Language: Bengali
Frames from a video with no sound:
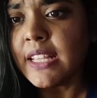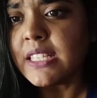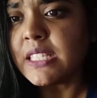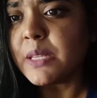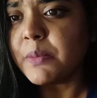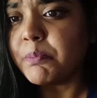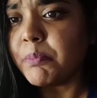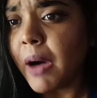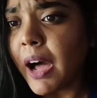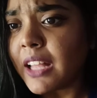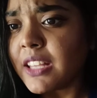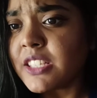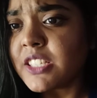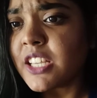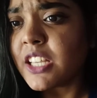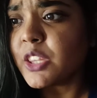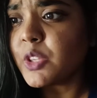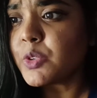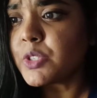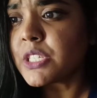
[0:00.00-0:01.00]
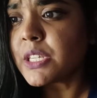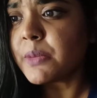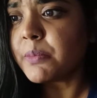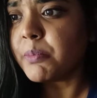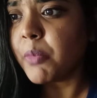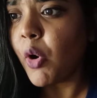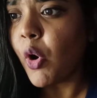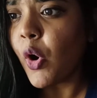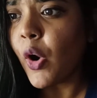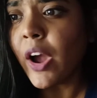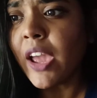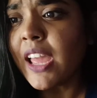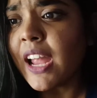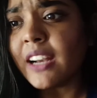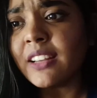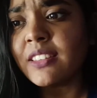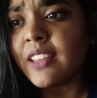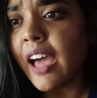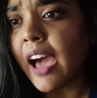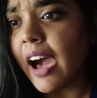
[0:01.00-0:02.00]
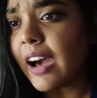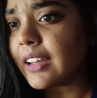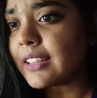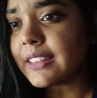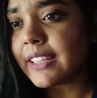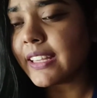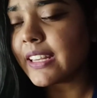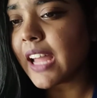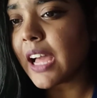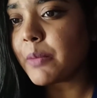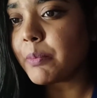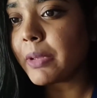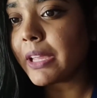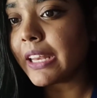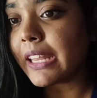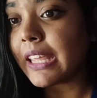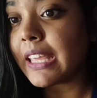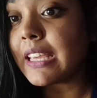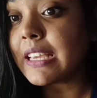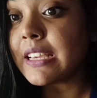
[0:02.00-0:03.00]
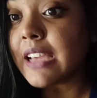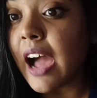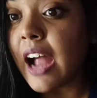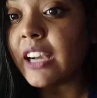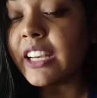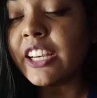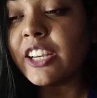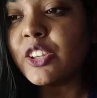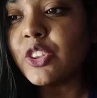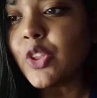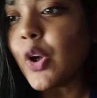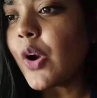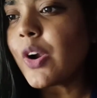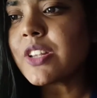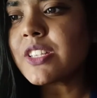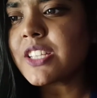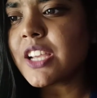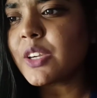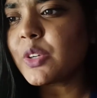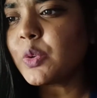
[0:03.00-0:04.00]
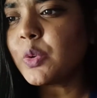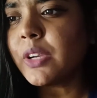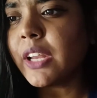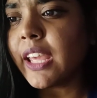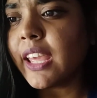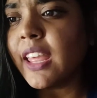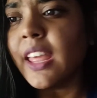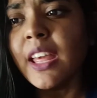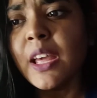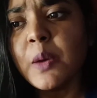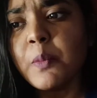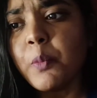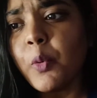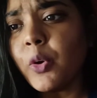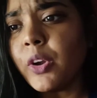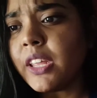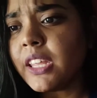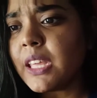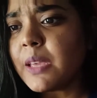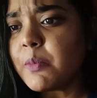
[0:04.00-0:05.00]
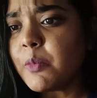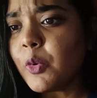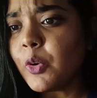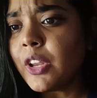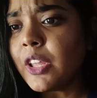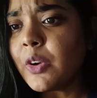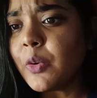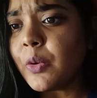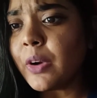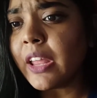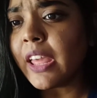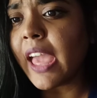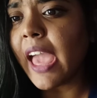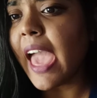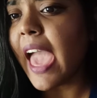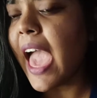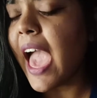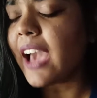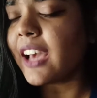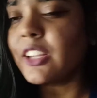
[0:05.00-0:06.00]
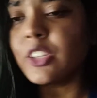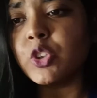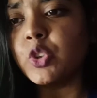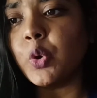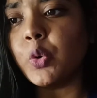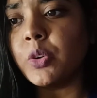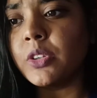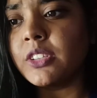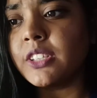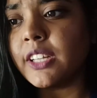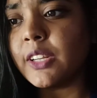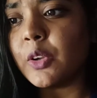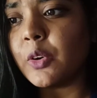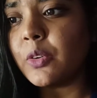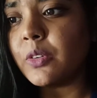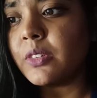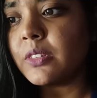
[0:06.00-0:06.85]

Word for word: যে বাচ্চা দুটি ভয় আর থাকতে না পেরে গাড়ির দরজা খুলে পড়ি কি মরি করে এক দৌড় দিল